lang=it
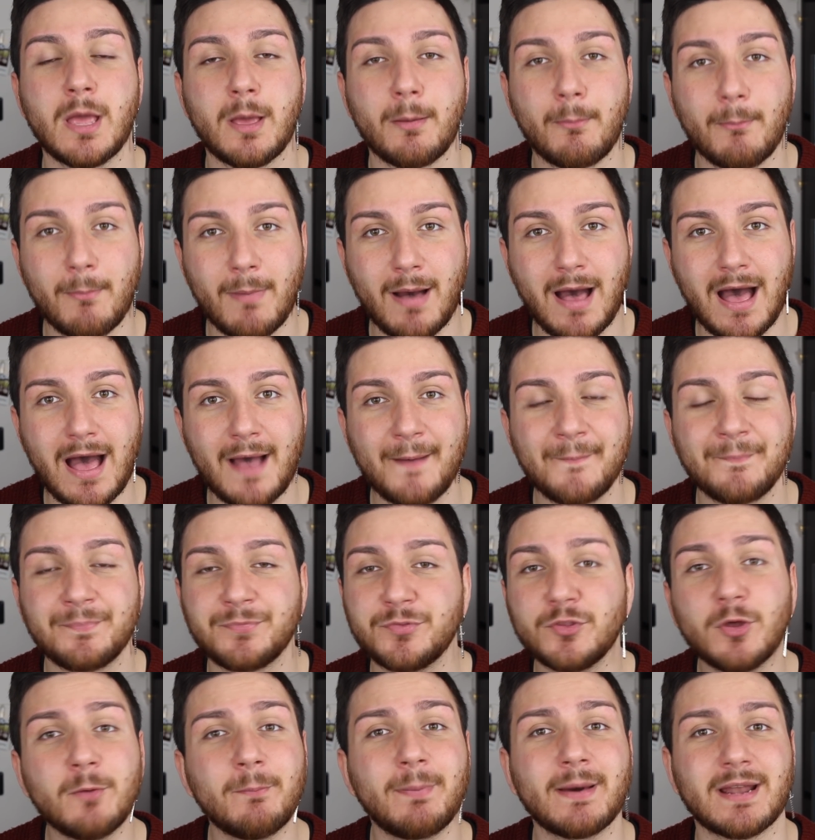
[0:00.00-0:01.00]
Ma
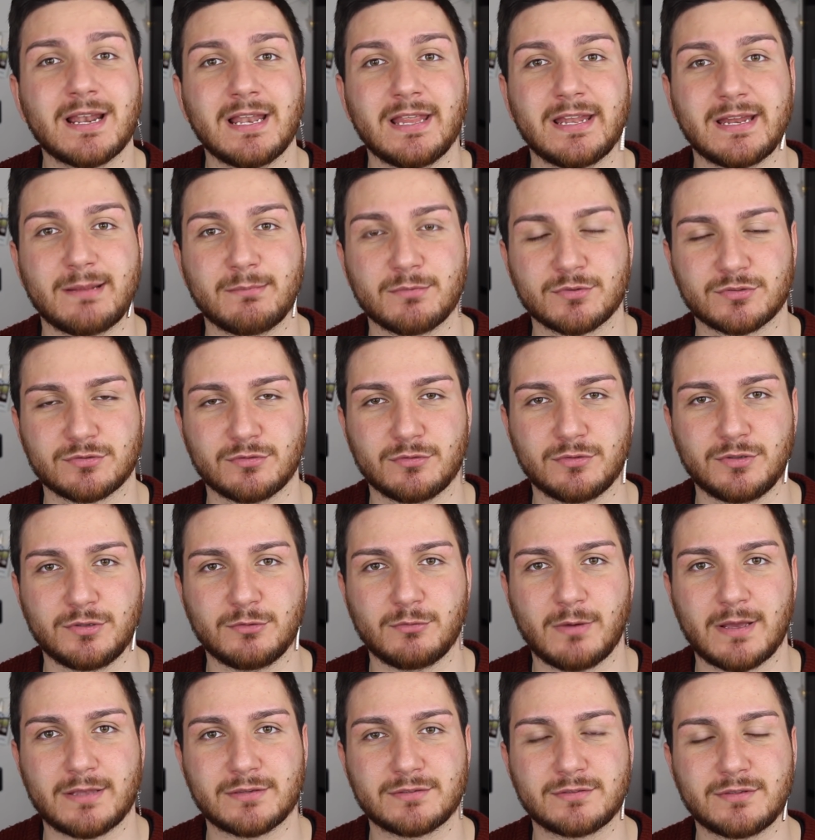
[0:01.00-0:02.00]
non parleremo solo di
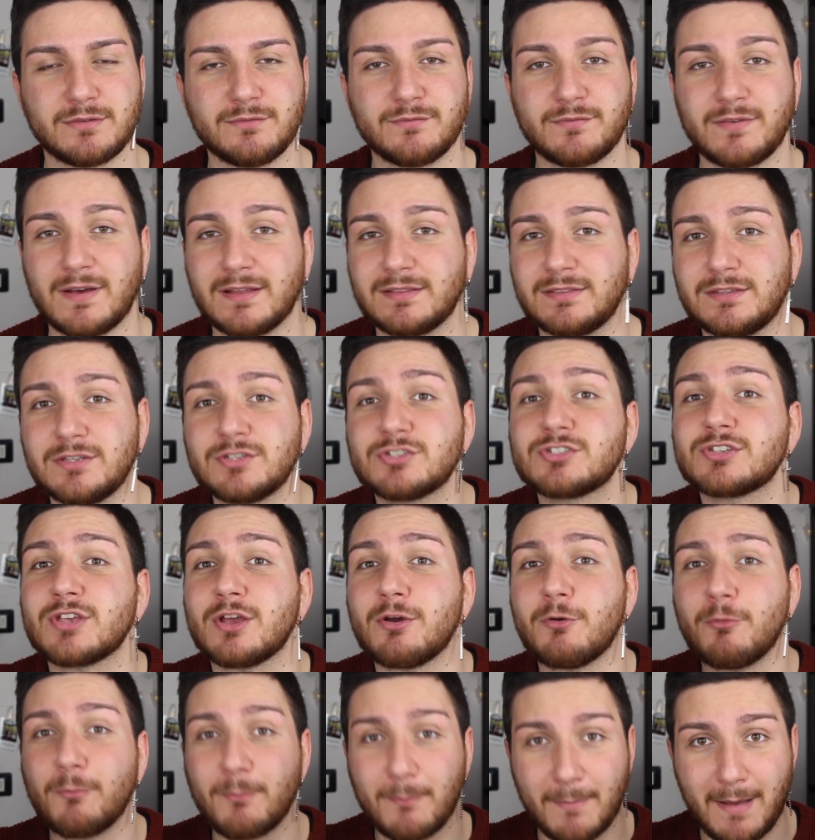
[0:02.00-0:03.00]
questo, infatti c'è
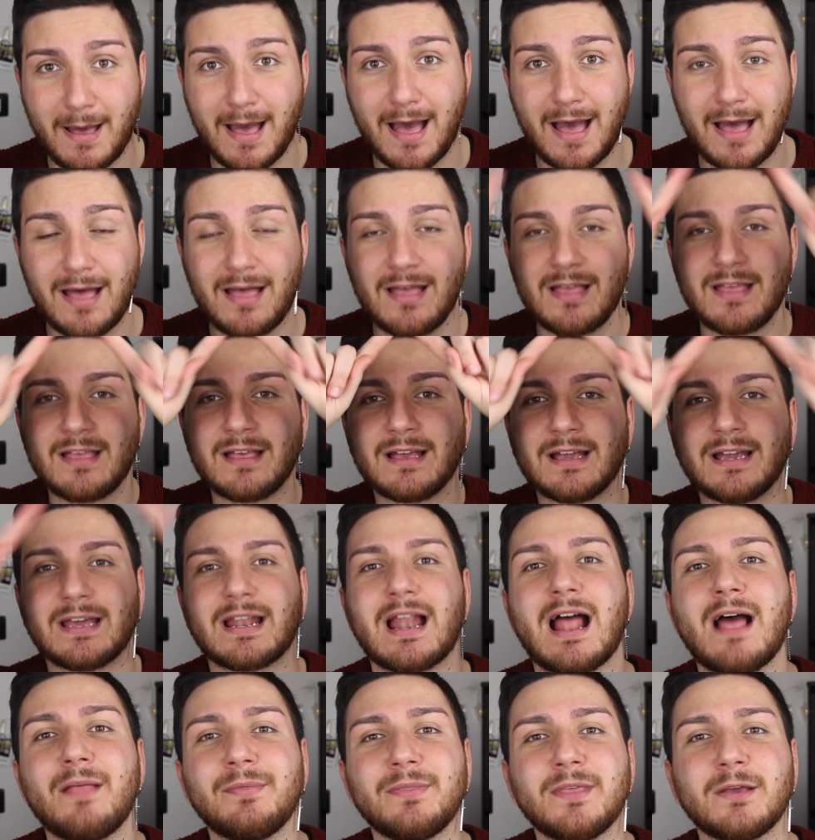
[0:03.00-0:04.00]
un ma
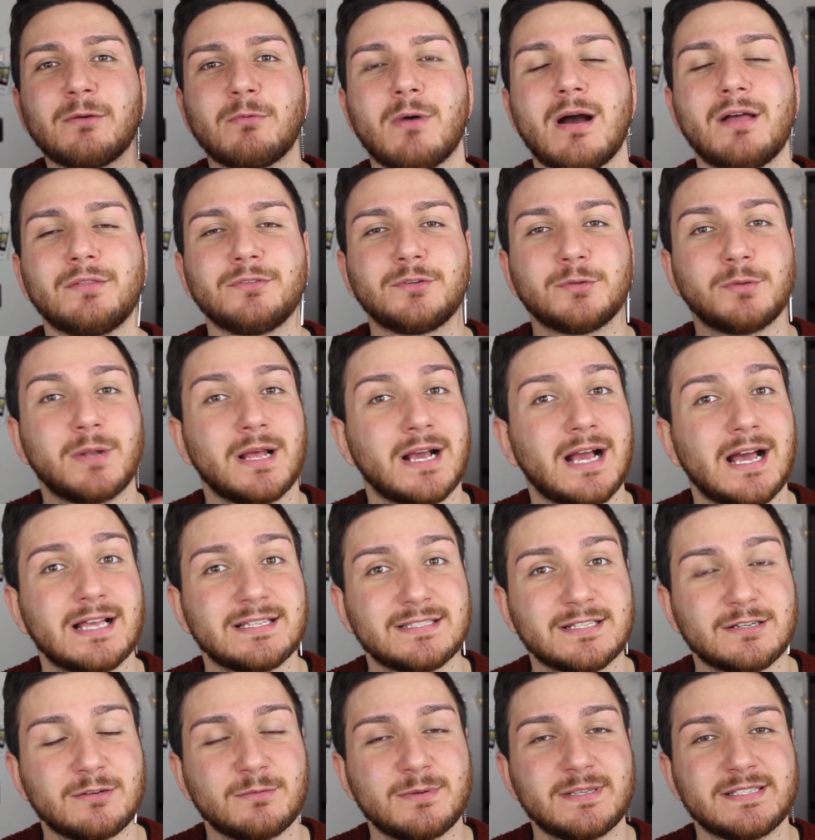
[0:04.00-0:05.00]
grande quanto una
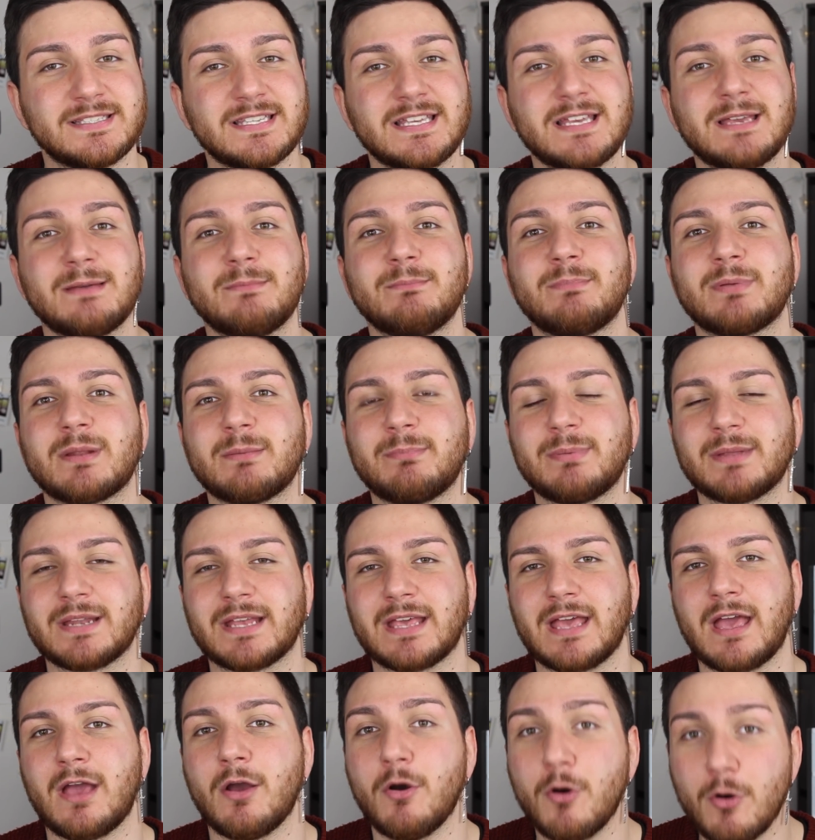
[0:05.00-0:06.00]
casa come sempre,
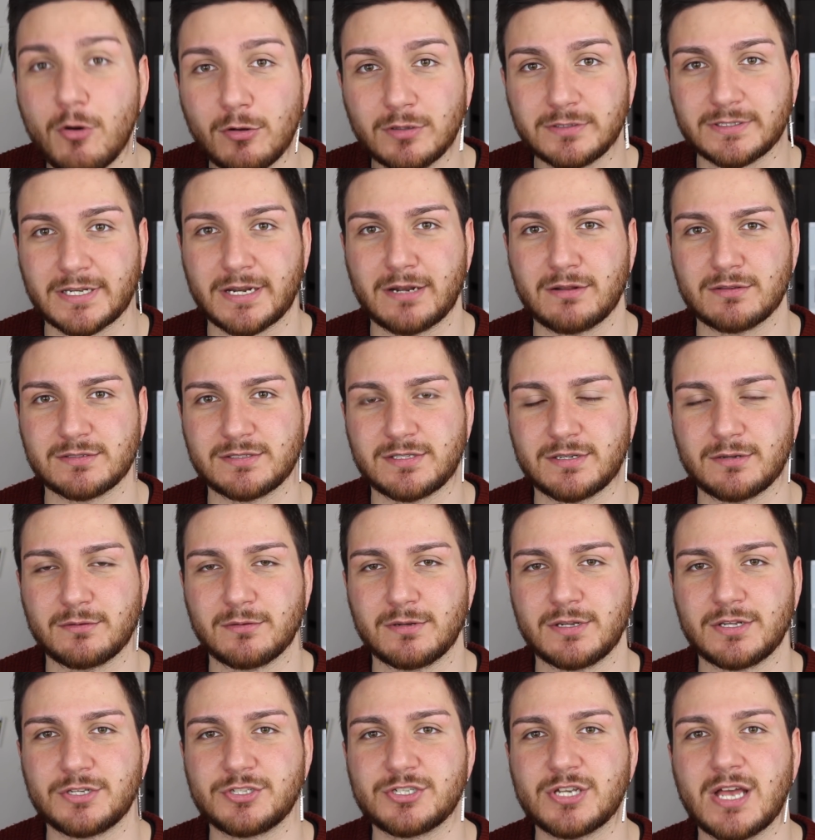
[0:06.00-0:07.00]
perché oltre ai nostri
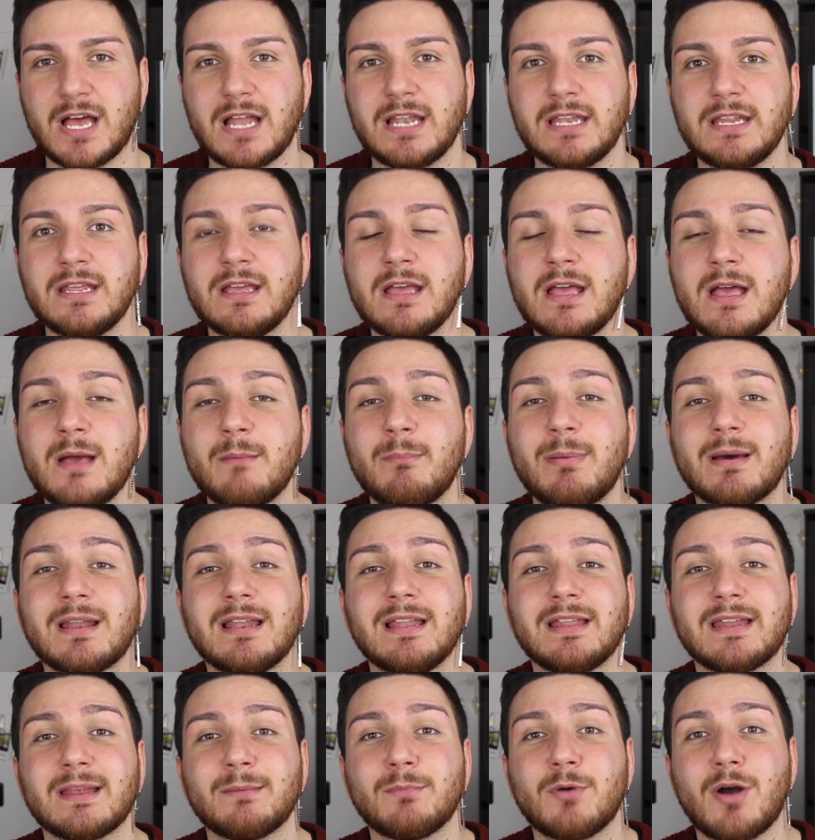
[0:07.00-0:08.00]
collegiali
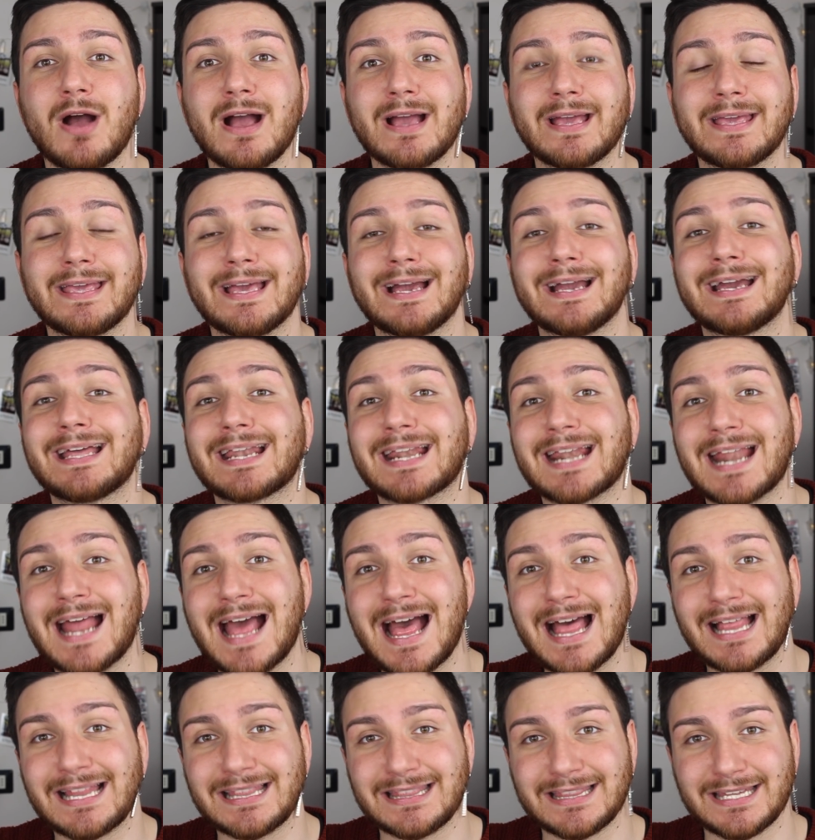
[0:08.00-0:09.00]
parleremo anche a
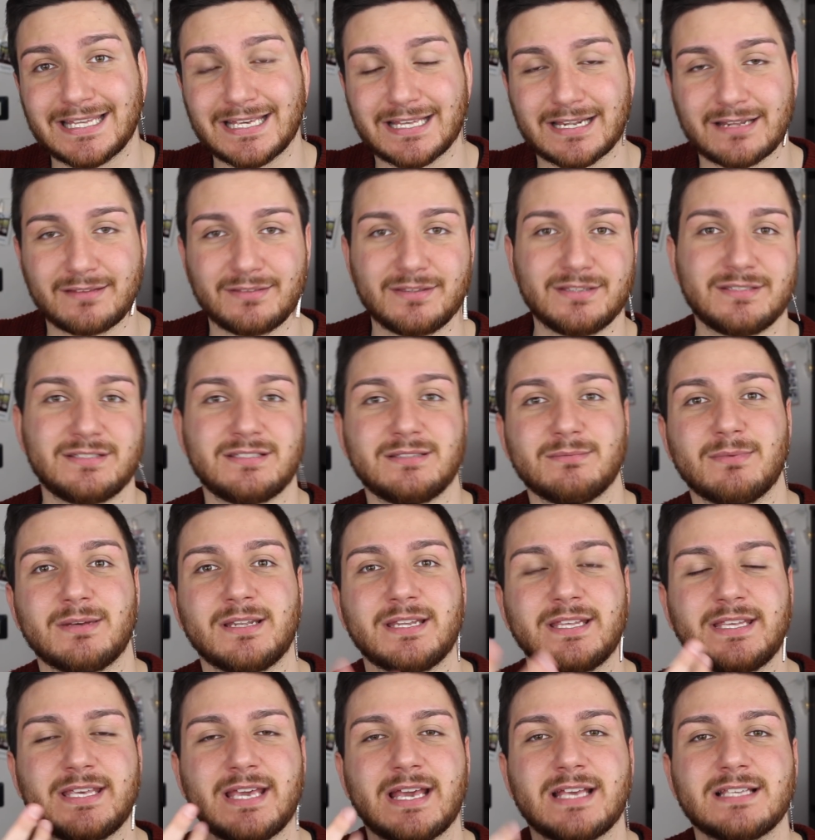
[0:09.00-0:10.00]
grande, grandissima
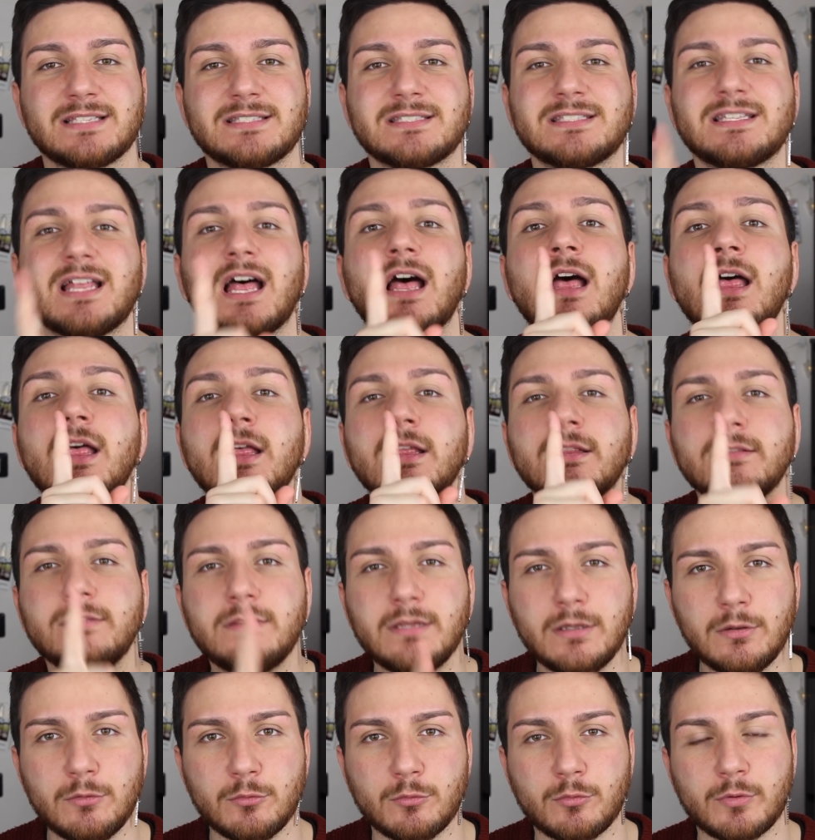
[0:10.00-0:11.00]
richiesta
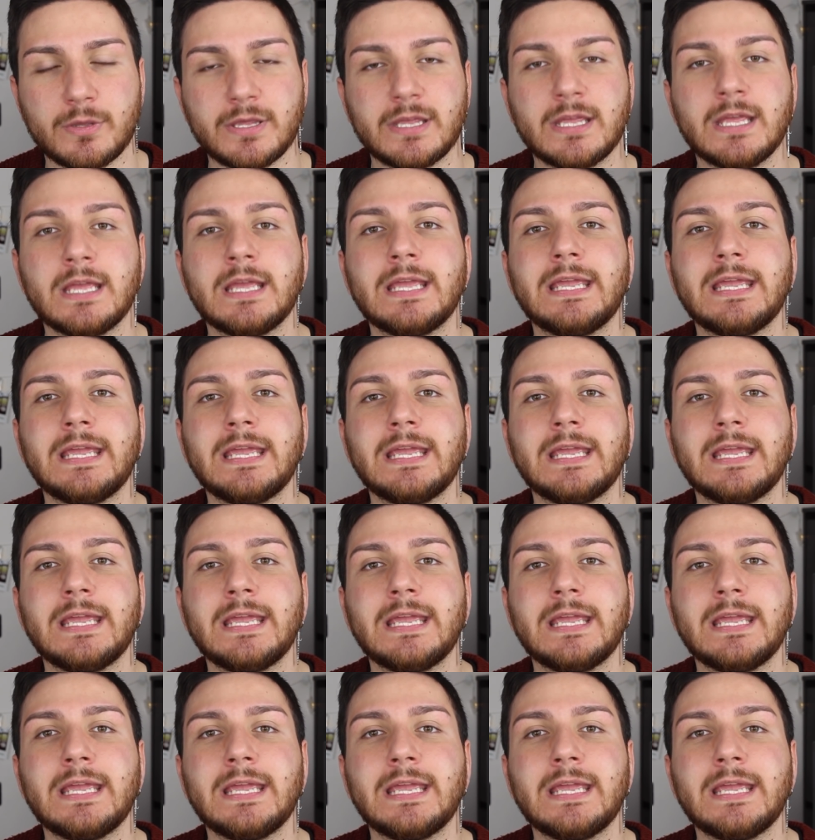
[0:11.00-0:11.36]
di lui,